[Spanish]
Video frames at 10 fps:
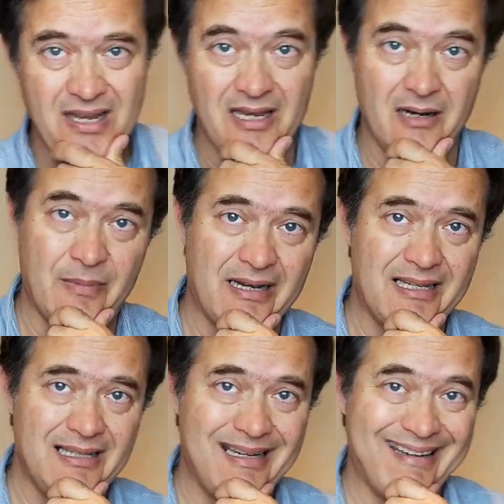Y el
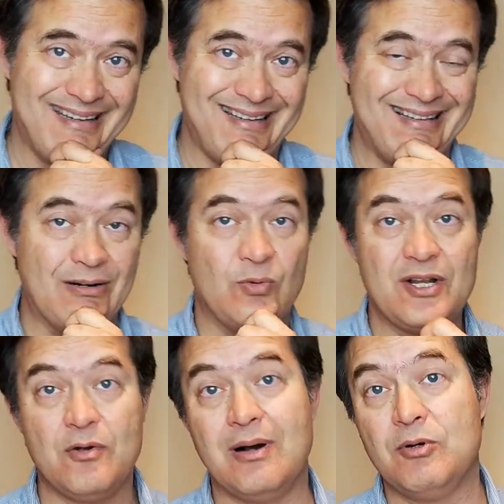marketing que, del
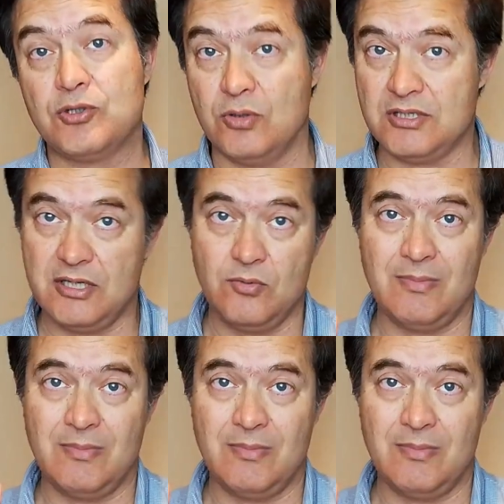cual yo hablo suele ser